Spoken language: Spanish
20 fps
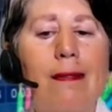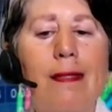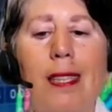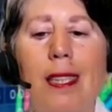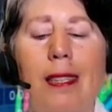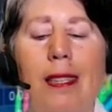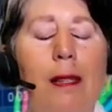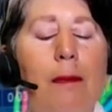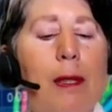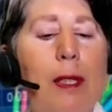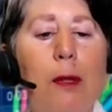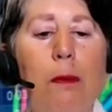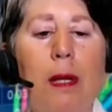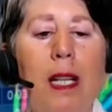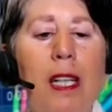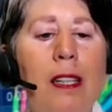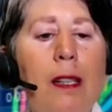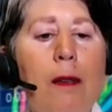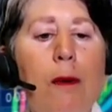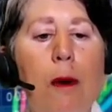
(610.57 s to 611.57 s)
sistemas
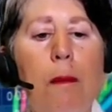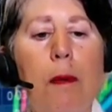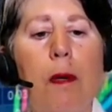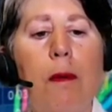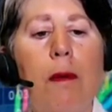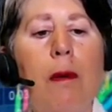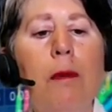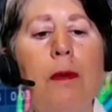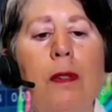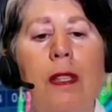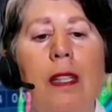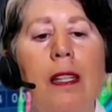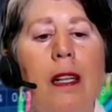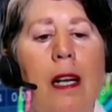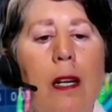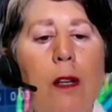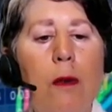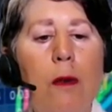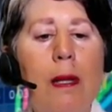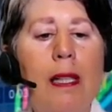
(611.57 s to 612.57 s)
operativos, pero vamos a
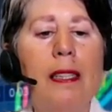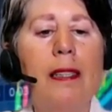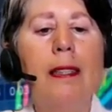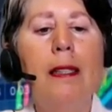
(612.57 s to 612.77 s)
ir a algo más